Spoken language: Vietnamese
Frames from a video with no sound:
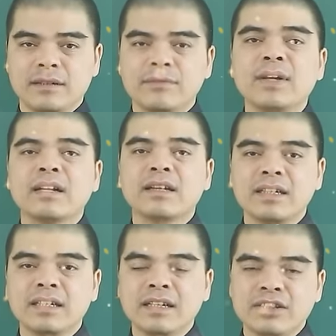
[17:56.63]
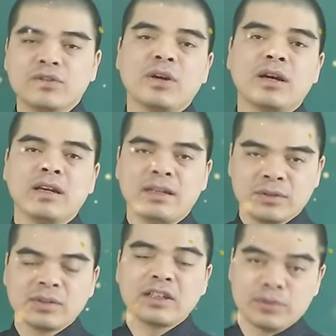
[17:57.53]
vượng khí cho
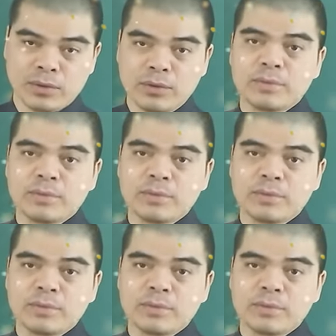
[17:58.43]
cho gia chủ.